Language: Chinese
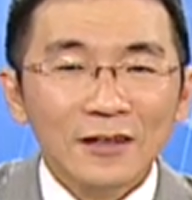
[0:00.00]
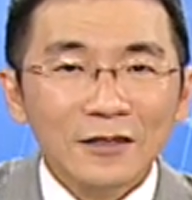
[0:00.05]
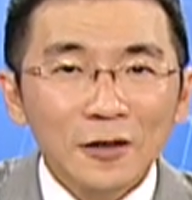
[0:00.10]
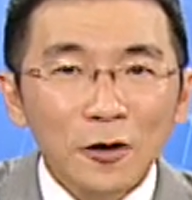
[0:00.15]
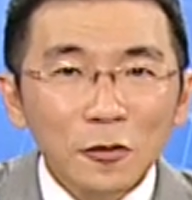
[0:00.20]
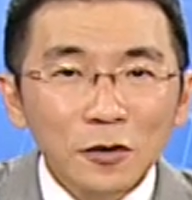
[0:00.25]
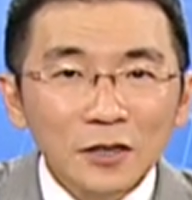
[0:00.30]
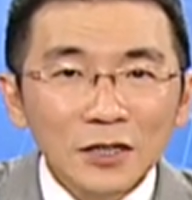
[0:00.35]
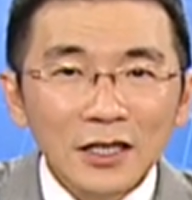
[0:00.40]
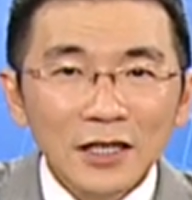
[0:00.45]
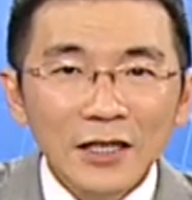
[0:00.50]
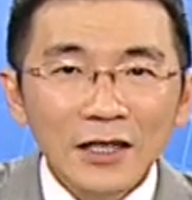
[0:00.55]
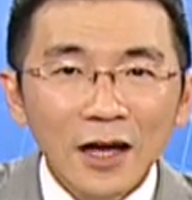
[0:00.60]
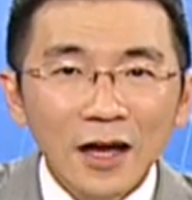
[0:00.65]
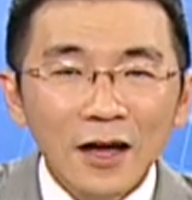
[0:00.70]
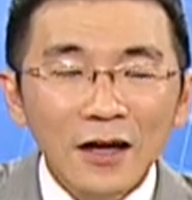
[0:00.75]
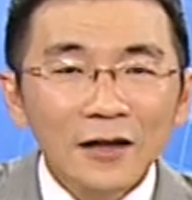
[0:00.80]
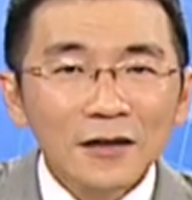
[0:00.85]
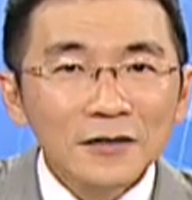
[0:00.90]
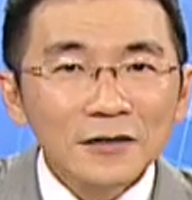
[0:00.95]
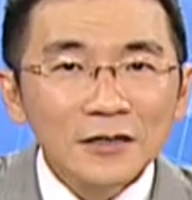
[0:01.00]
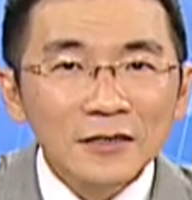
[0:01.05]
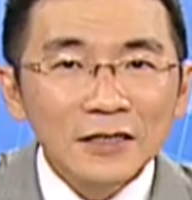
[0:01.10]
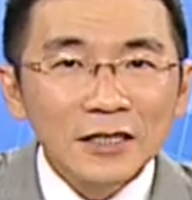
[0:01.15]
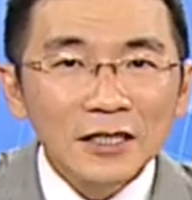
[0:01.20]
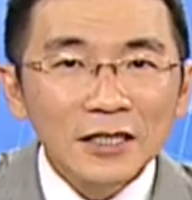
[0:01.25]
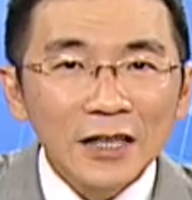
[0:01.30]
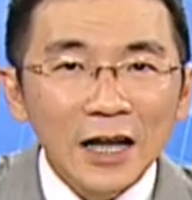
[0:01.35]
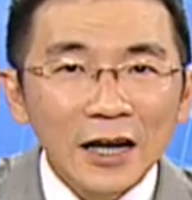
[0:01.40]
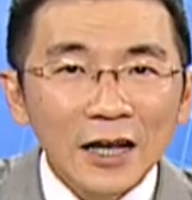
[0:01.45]
尤其呢是
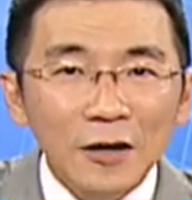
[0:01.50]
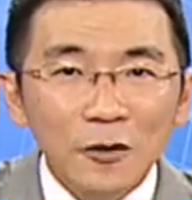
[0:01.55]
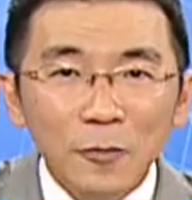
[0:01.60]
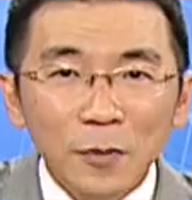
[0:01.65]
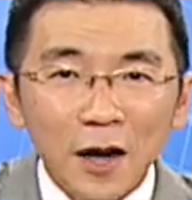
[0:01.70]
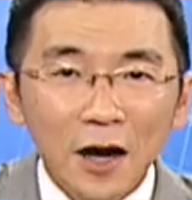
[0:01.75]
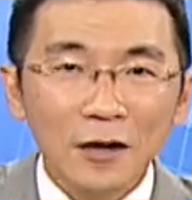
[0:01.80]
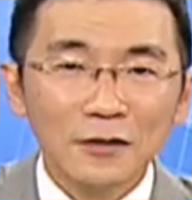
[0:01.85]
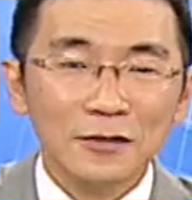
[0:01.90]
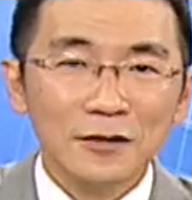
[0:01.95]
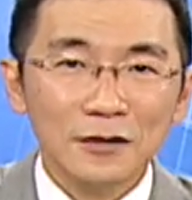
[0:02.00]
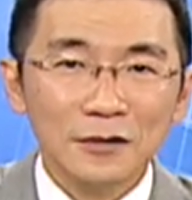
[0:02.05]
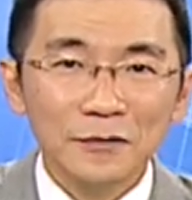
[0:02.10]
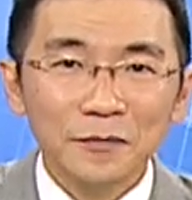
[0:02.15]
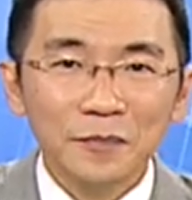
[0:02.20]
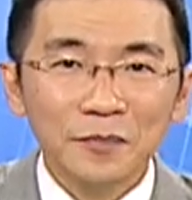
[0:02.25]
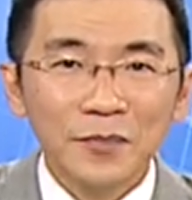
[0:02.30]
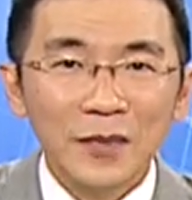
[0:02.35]
其他的股票老师，